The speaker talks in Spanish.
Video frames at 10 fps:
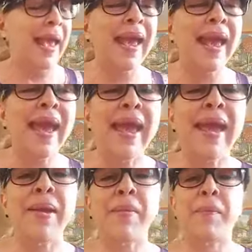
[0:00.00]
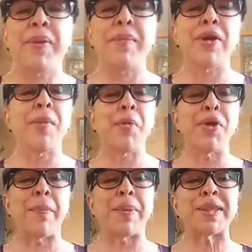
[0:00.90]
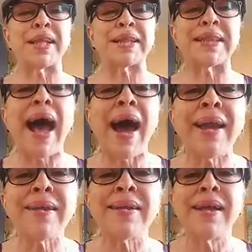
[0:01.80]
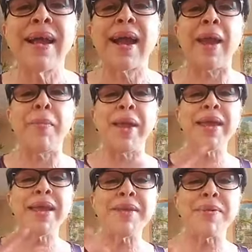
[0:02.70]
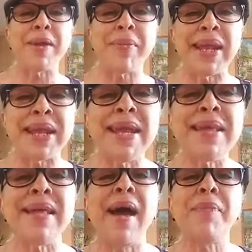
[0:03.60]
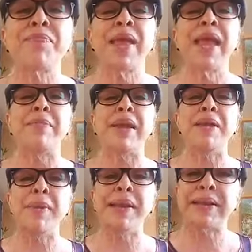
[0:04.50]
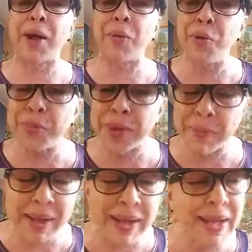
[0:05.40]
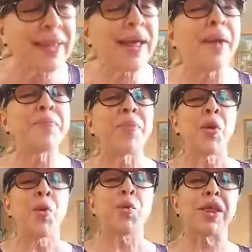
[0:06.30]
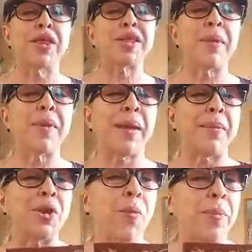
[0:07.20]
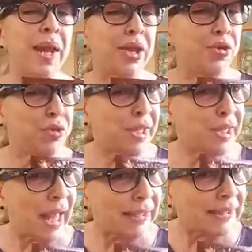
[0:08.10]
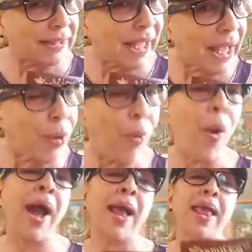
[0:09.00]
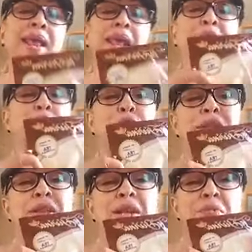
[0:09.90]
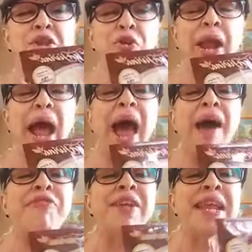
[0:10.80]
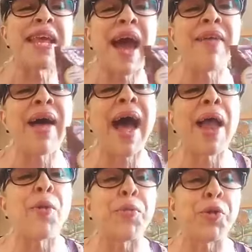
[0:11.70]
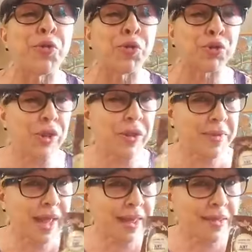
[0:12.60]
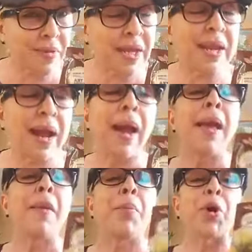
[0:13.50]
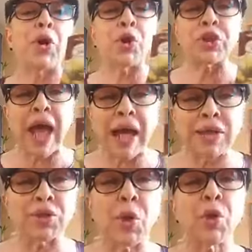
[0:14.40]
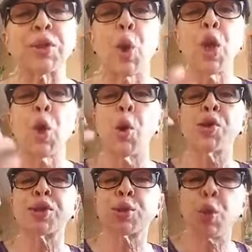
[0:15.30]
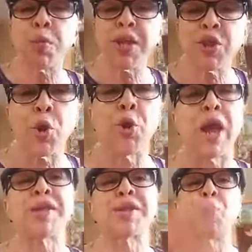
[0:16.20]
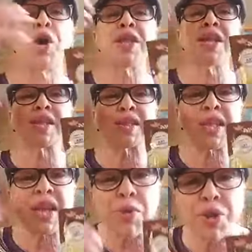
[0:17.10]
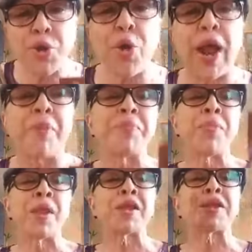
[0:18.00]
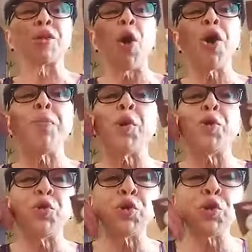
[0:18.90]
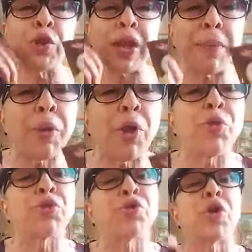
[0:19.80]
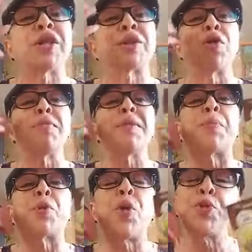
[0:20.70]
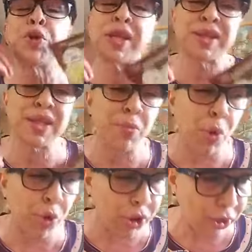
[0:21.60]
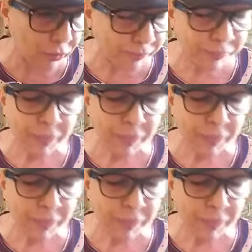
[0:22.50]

Eh, primero me voy a presentar. Carmen Gil, bienvenida. Evelyn Ventacur, bienvenida. Ustedes saben que mi nombre es Judith La Antigua, que soy distribuidora afiliada a los productos de vida divina. Por lo tanto, soy consumidora, soy distribuidora soy producto del producto y soy mi propio testimonio.